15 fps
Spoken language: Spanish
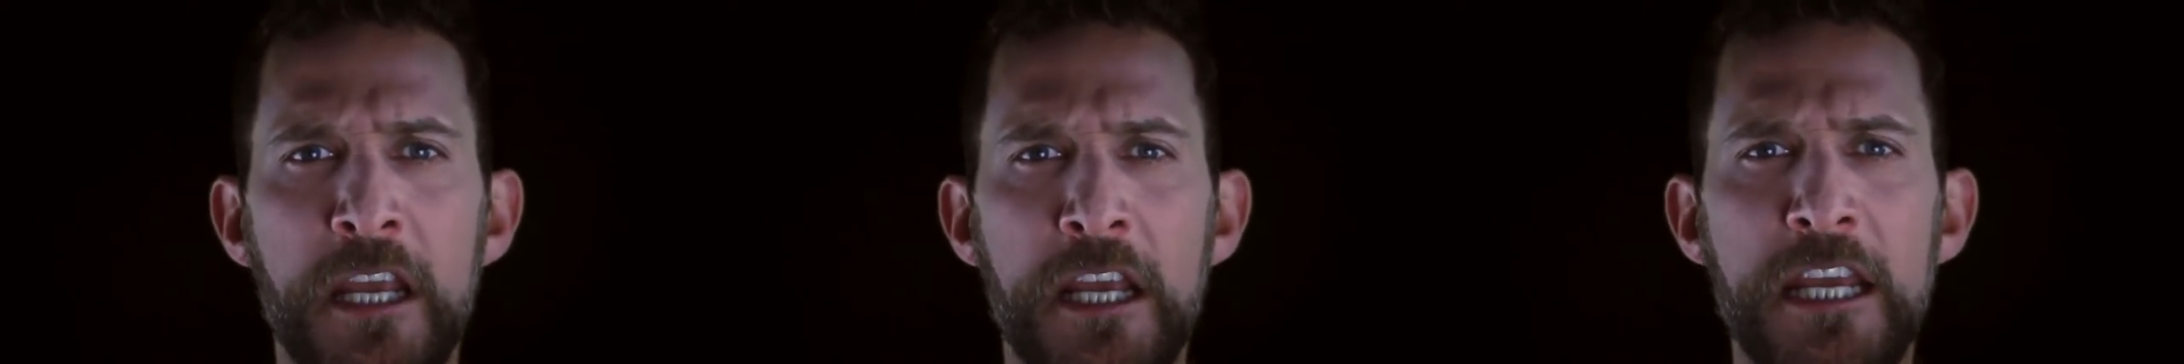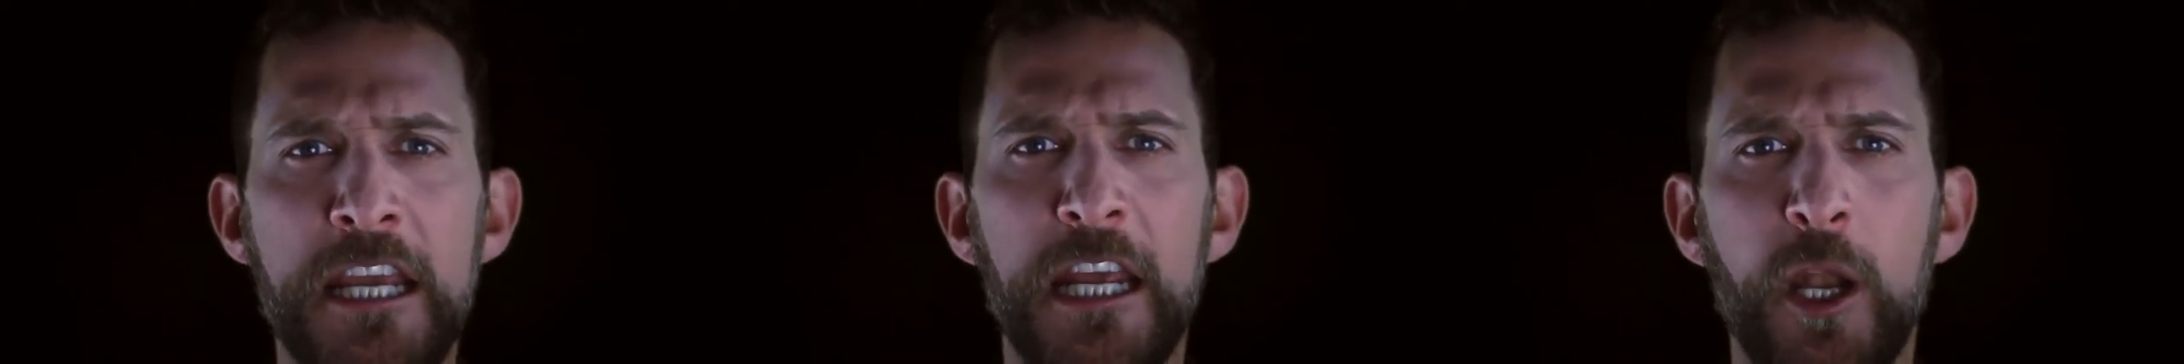
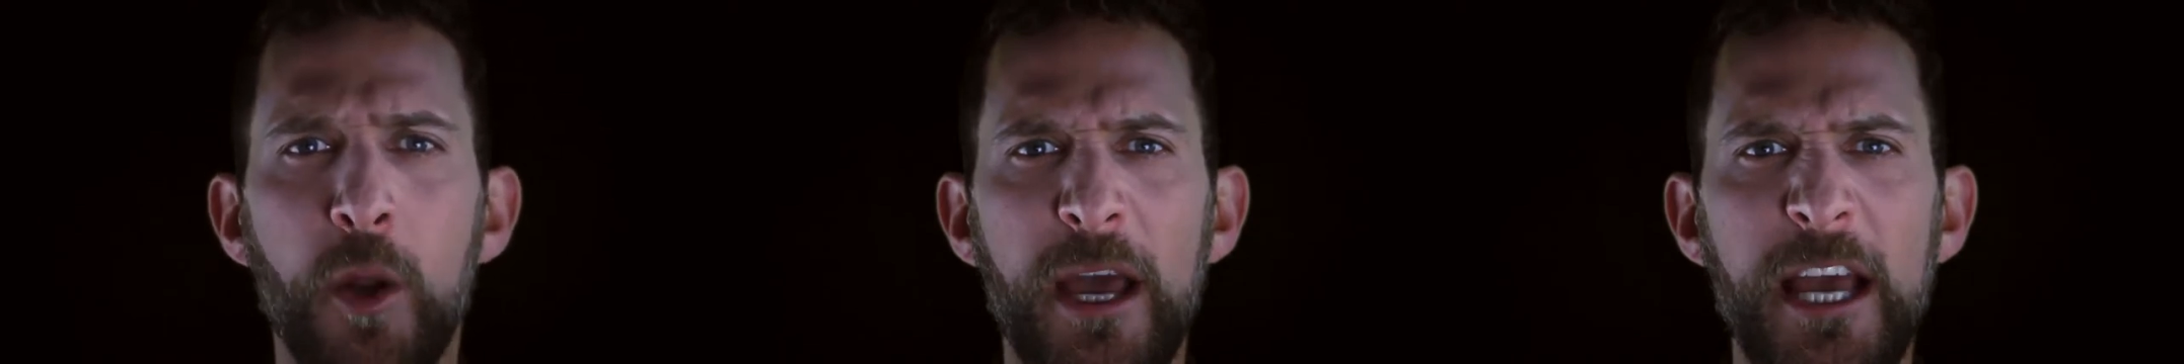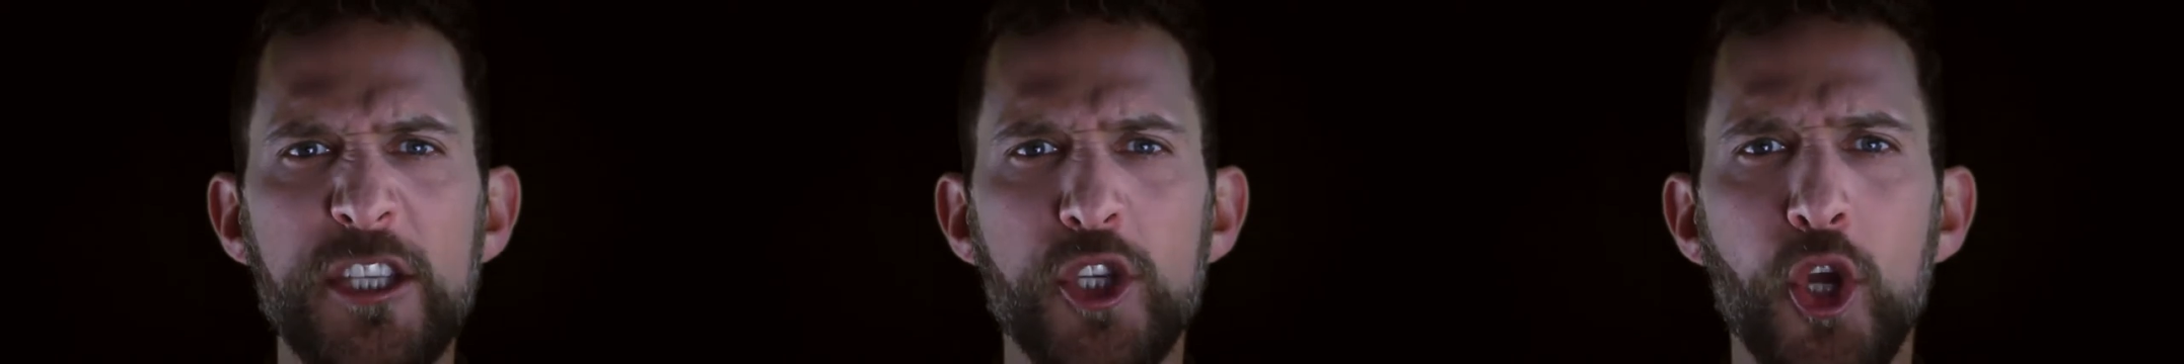Y lo
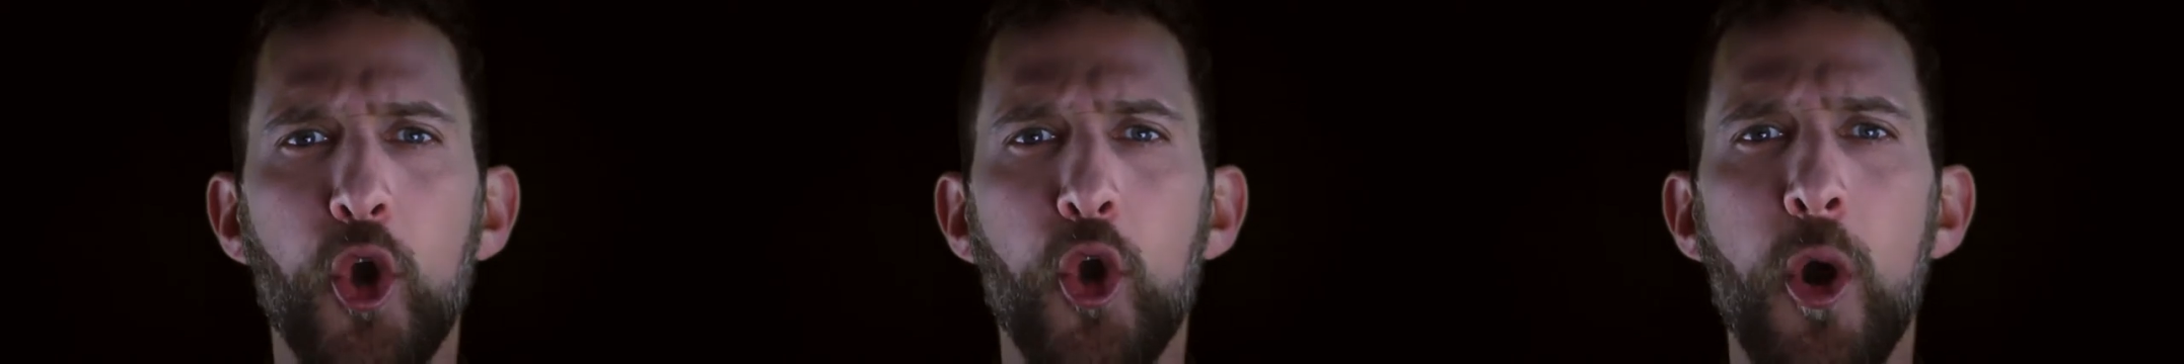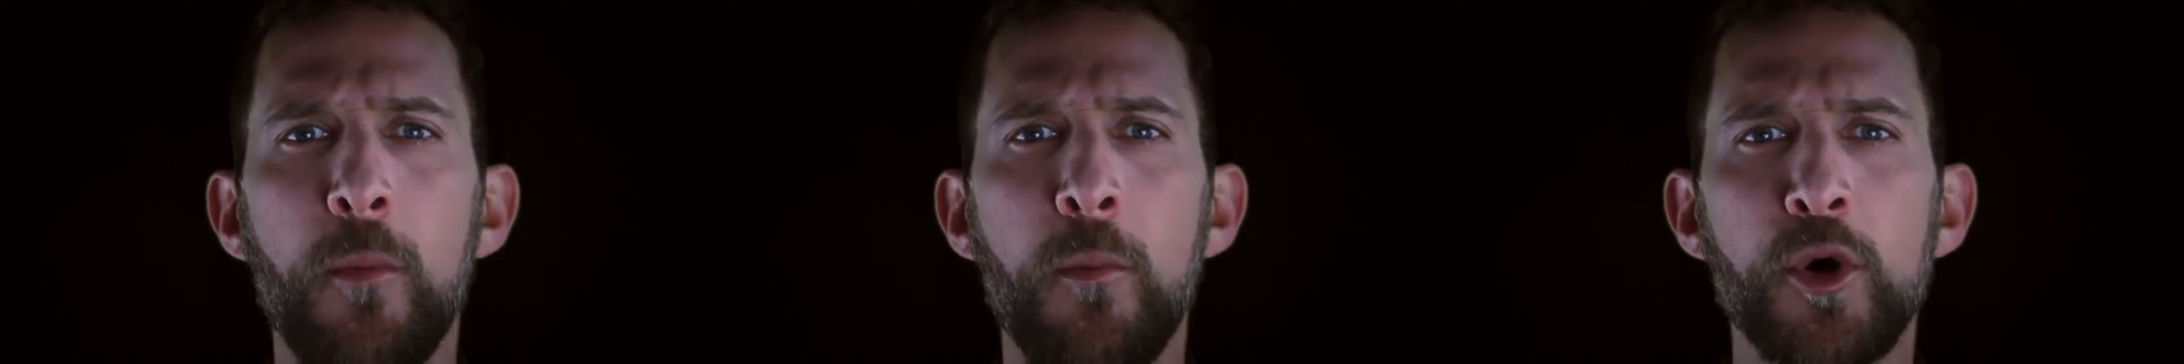he hecho
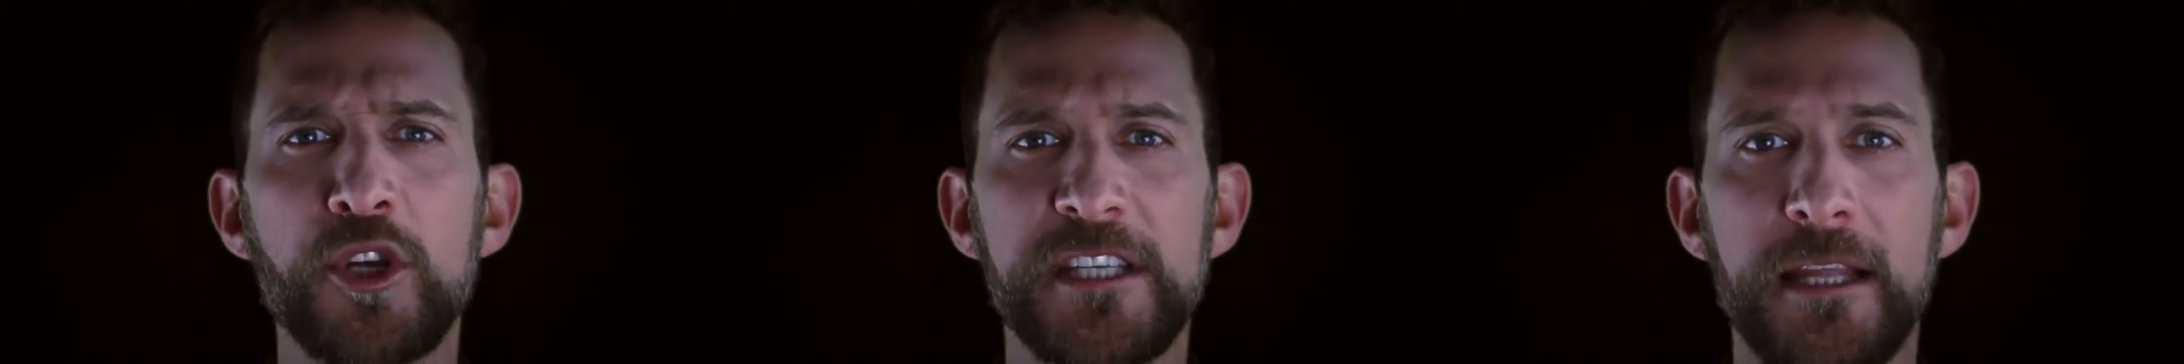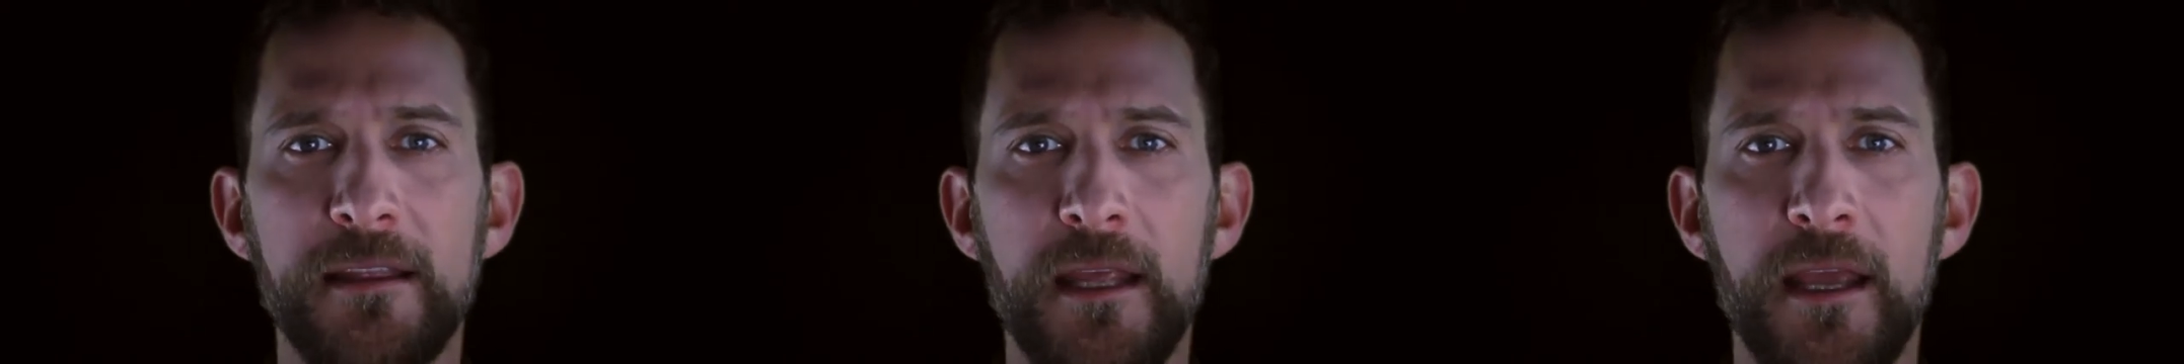como
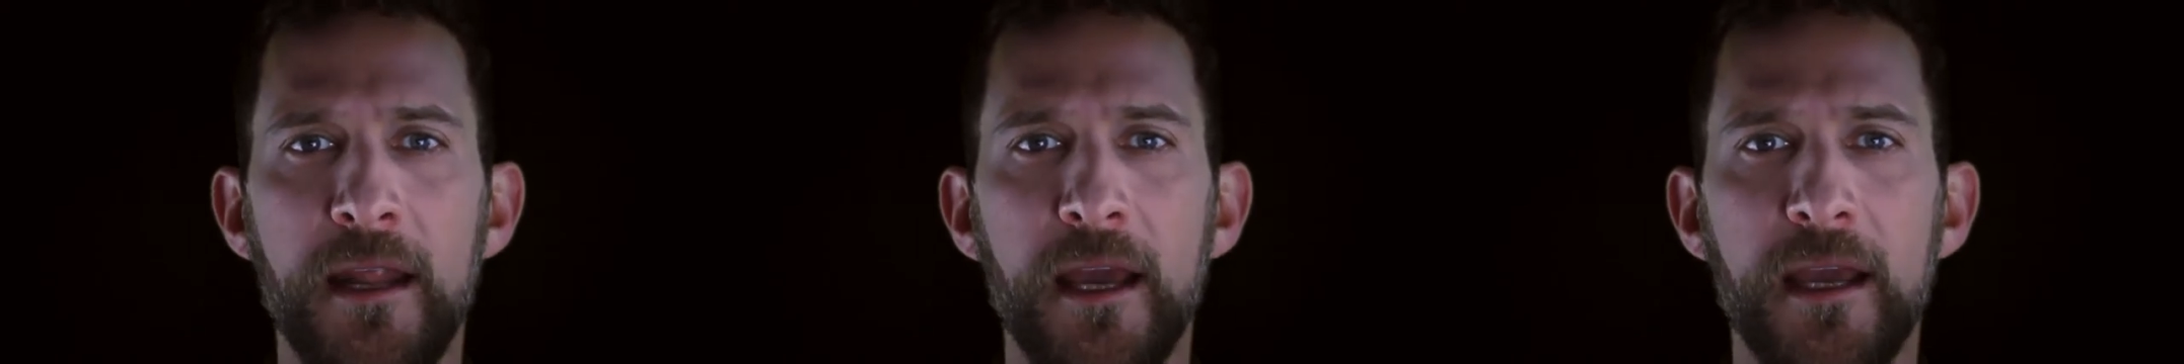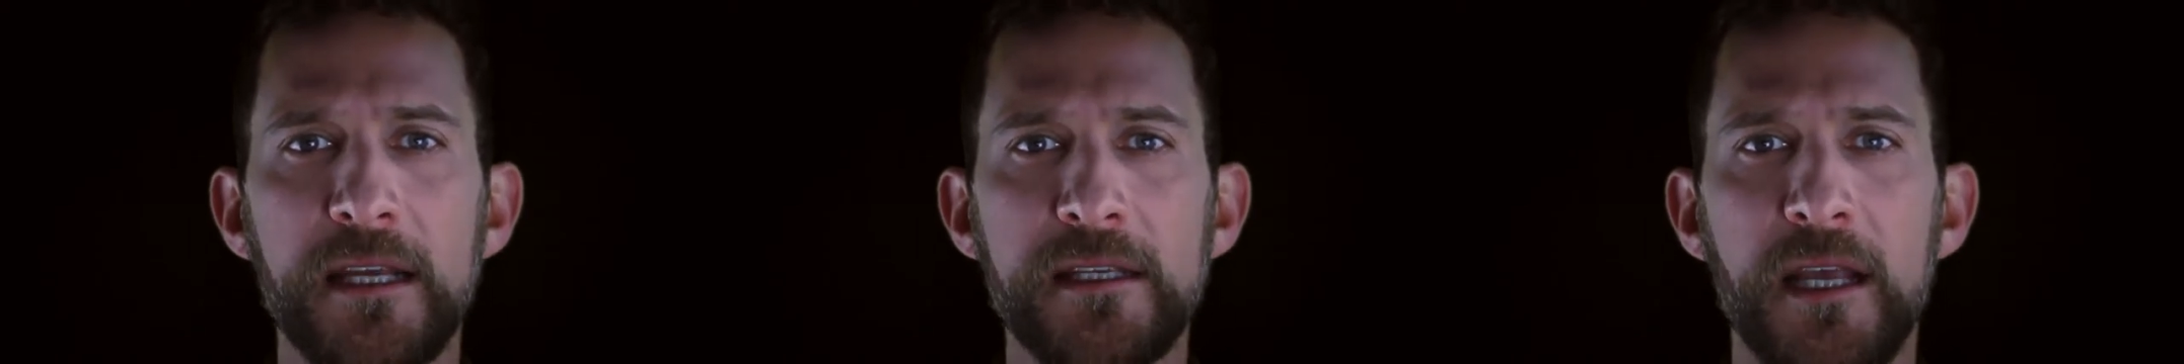se
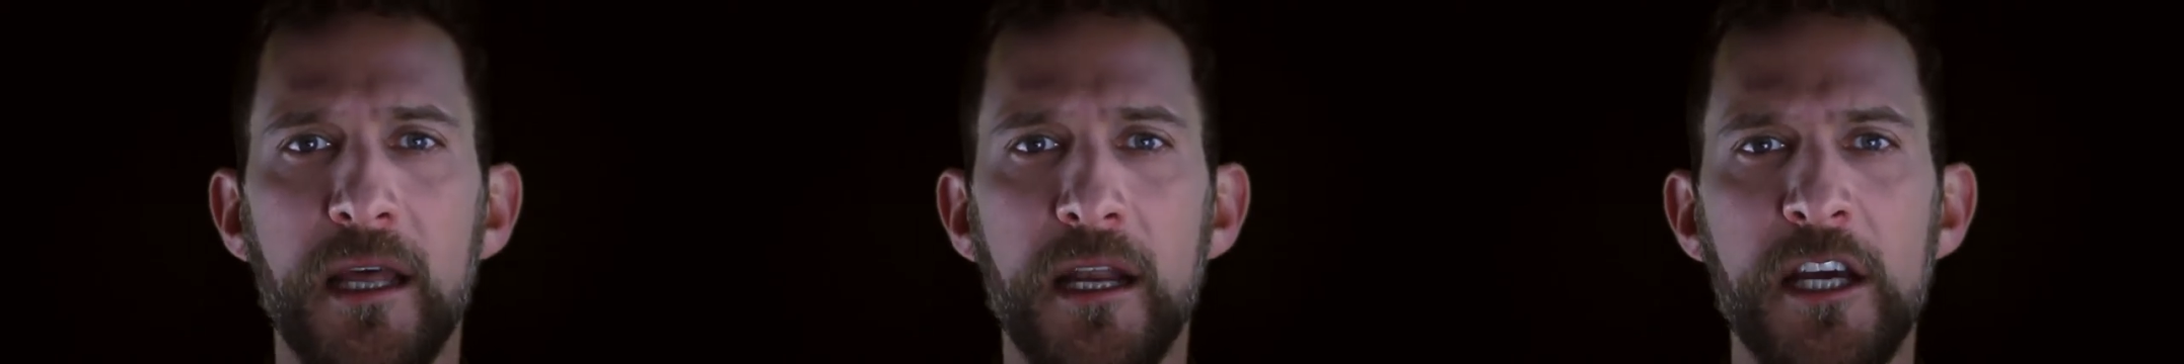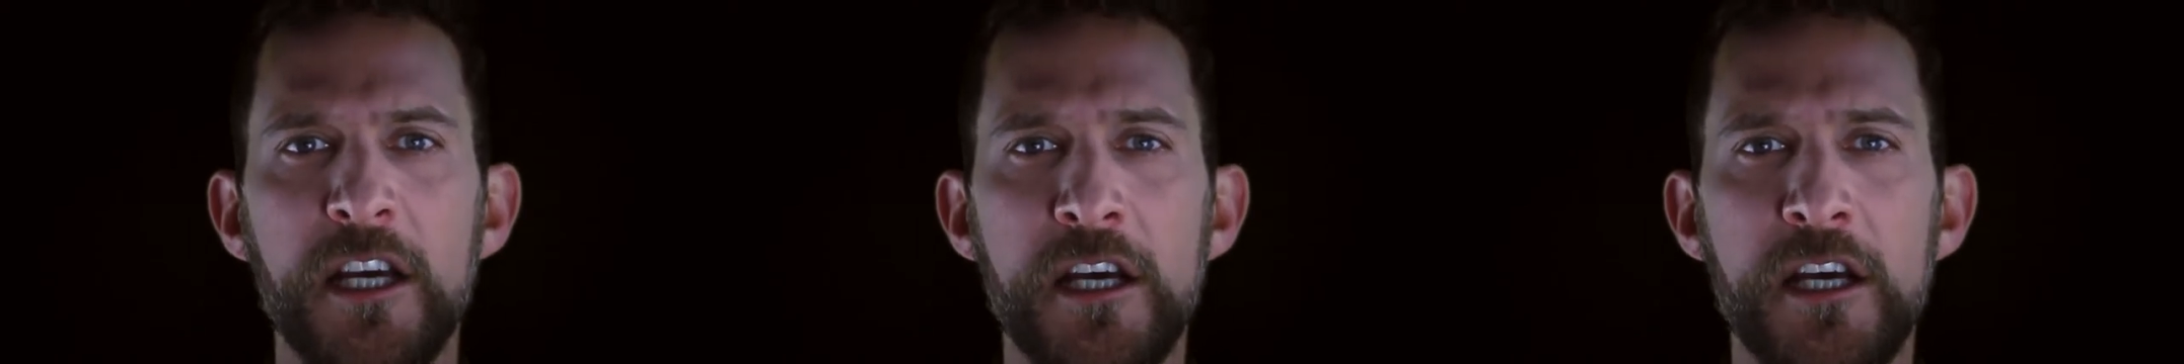tiene que hacer,